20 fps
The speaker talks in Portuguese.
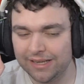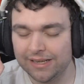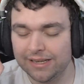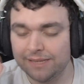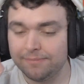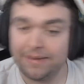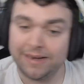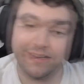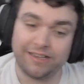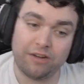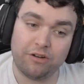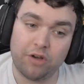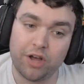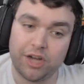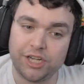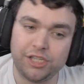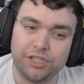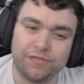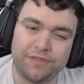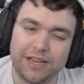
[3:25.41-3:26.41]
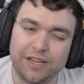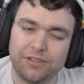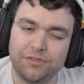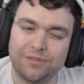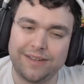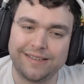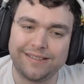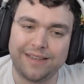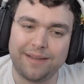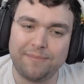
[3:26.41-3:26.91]
Mas agora a gente faz um
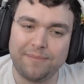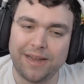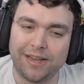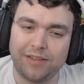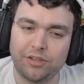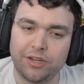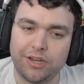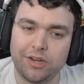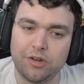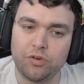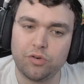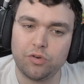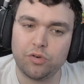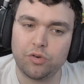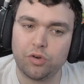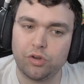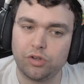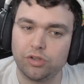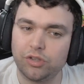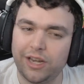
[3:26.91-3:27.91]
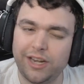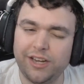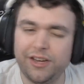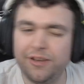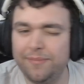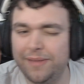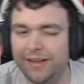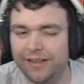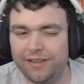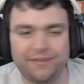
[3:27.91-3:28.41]
vazamento que o console
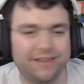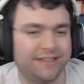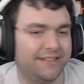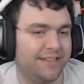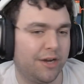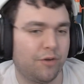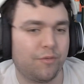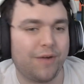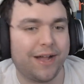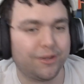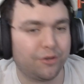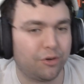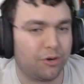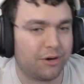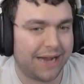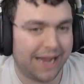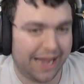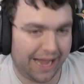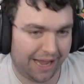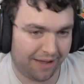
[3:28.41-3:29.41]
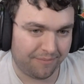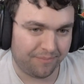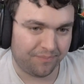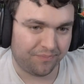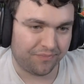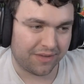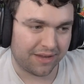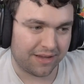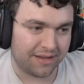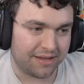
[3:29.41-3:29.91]
de mesa vai ser 4K,
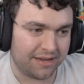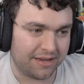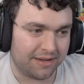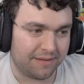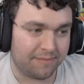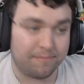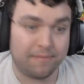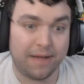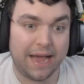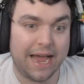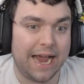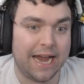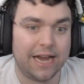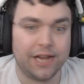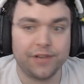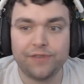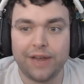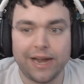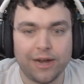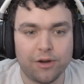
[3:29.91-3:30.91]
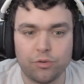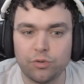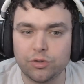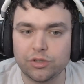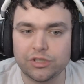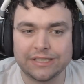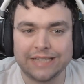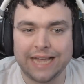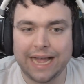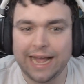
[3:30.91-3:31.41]
mas vai
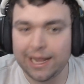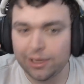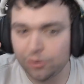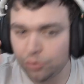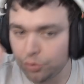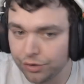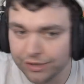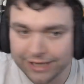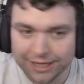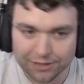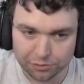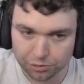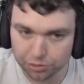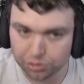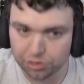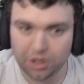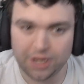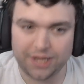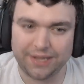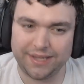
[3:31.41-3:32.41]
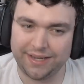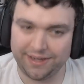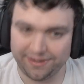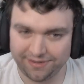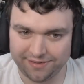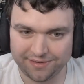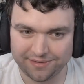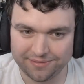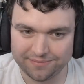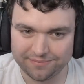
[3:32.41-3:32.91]
custar 200
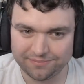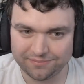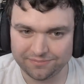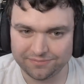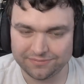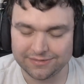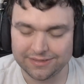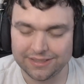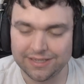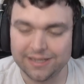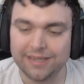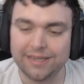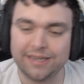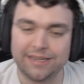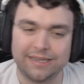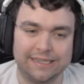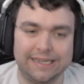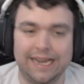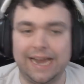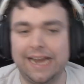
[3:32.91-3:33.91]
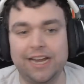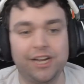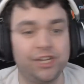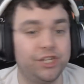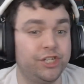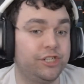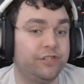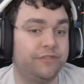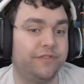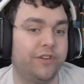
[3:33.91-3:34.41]
dólares. E aí a
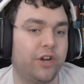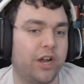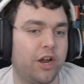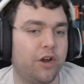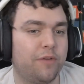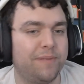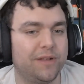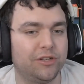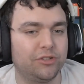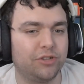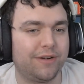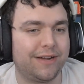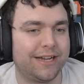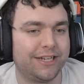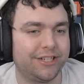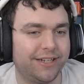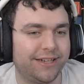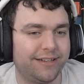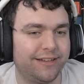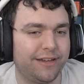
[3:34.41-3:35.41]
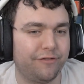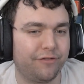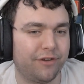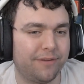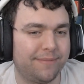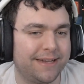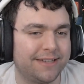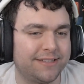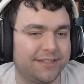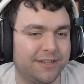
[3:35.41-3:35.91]
gente vê o que, que o pessoal acha dessa
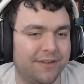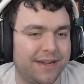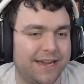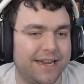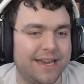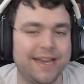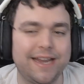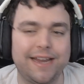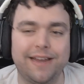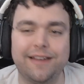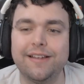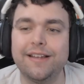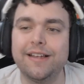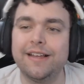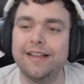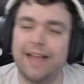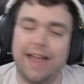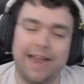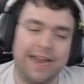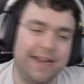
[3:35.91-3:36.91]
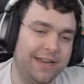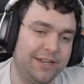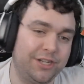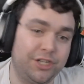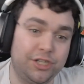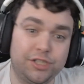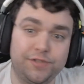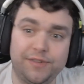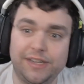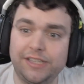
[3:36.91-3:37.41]
informação aí. Aí a
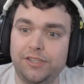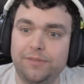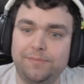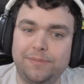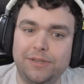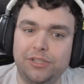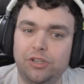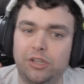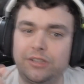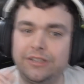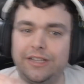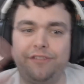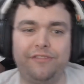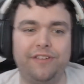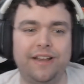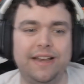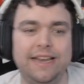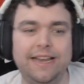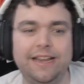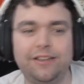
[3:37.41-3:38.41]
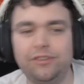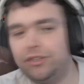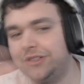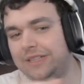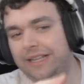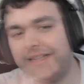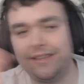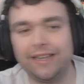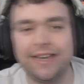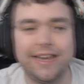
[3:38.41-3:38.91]
gente vê se o pessoal tá feliz ou
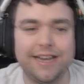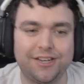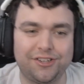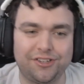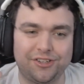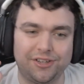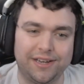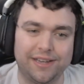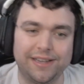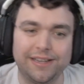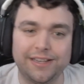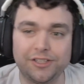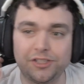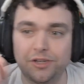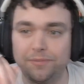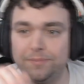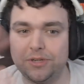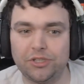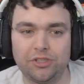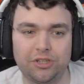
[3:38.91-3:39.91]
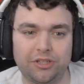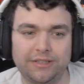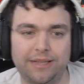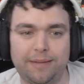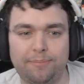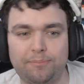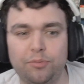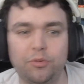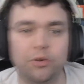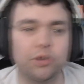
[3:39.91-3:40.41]
tá triste, se o pessoal
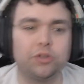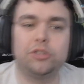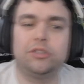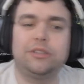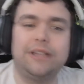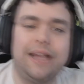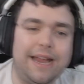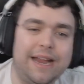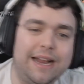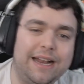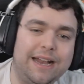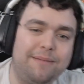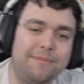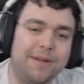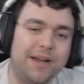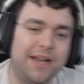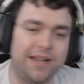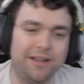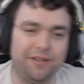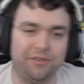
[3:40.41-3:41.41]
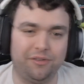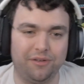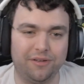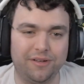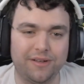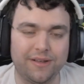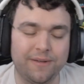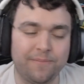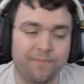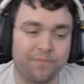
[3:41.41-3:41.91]
tá puto, tá
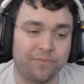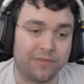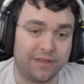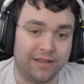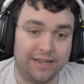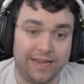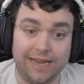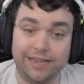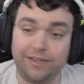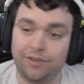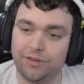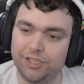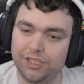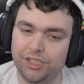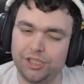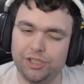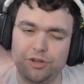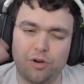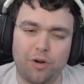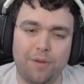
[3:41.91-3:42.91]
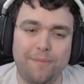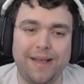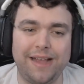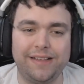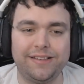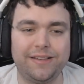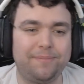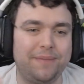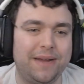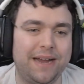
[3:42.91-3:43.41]
reclamando, né? Então a gente
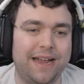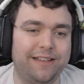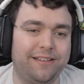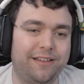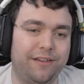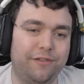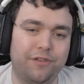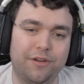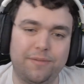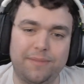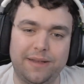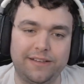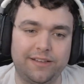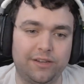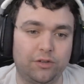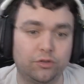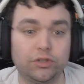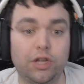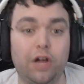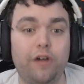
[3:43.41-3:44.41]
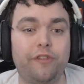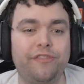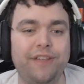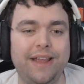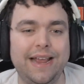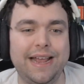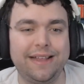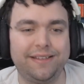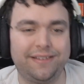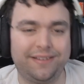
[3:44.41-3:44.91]
começa a pegar essa informação,
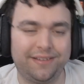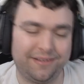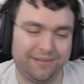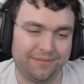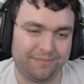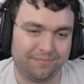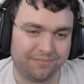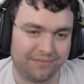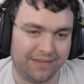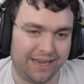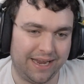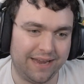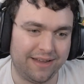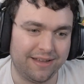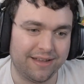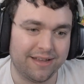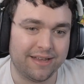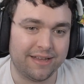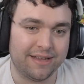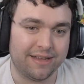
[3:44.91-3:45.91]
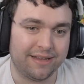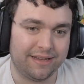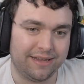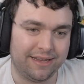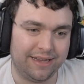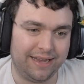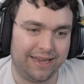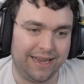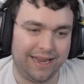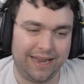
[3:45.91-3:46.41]
talvez, né?
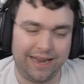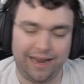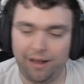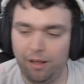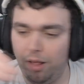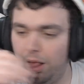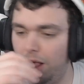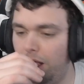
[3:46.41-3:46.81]
É...